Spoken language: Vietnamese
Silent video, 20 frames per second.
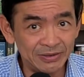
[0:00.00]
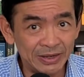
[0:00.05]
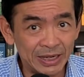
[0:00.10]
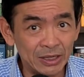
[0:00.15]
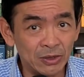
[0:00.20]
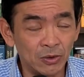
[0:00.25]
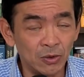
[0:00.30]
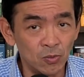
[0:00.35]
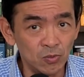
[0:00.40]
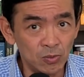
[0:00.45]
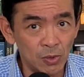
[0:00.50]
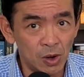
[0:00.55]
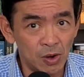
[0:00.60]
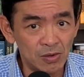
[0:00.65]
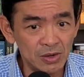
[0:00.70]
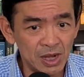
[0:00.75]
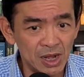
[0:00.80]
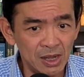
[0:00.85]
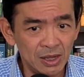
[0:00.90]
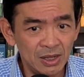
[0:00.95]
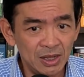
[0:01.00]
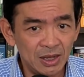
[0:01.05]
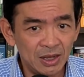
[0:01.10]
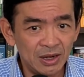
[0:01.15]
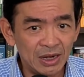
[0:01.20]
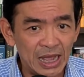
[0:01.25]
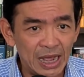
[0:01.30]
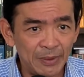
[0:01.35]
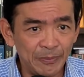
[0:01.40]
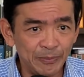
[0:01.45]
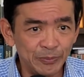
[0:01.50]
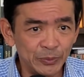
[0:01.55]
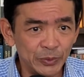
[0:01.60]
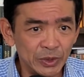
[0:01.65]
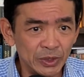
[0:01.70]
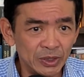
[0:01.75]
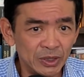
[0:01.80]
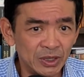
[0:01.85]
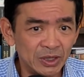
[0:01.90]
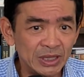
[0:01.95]
về cái tội khủng bố đó
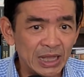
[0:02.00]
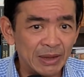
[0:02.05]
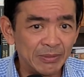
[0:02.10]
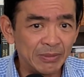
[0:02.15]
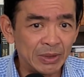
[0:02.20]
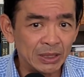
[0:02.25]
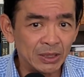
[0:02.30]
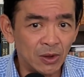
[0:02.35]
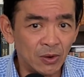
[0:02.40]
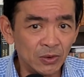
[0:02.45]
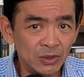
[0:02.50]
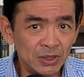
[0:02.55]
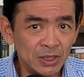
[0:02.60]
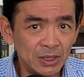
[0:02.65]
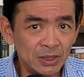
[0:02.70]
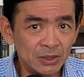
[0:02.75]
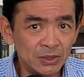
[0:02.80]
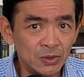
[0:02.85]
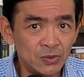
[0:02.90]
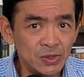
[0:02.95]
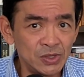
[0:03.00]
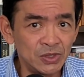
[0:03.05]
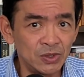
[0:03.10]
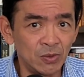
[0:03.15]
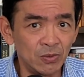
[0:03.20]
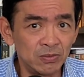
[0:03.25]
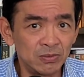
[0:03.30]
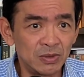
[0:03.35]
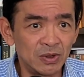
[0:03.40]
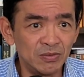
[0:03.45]
làm người ta mà tổ chức xúi dục